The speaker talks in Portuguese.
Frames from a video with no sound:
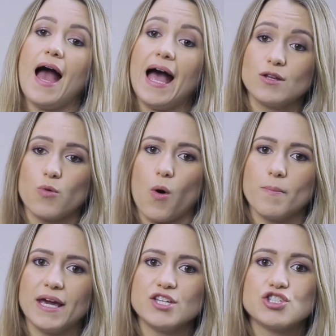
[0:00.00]

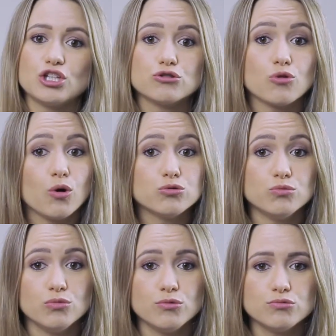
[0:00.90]
Atualmente, em todo
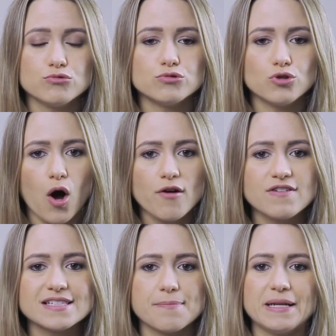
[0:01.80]
o mundo,
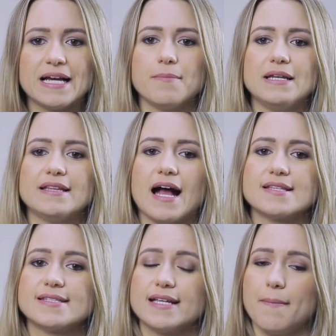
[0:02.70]
novas
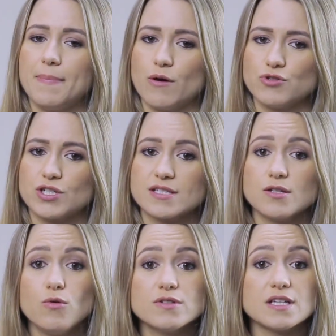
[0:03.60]
aplicabilidades
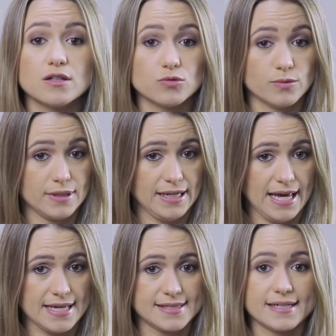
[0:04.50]
terapêuticas usando
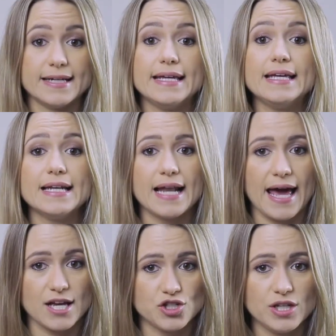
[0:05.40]
laser e
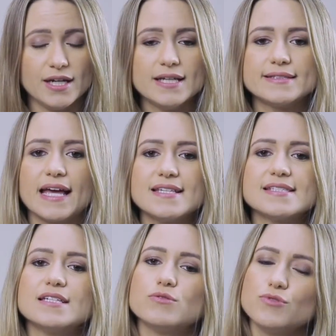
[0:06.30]
LED têm
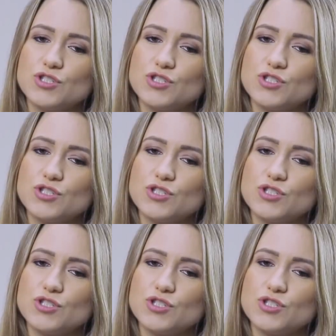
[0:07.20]
sido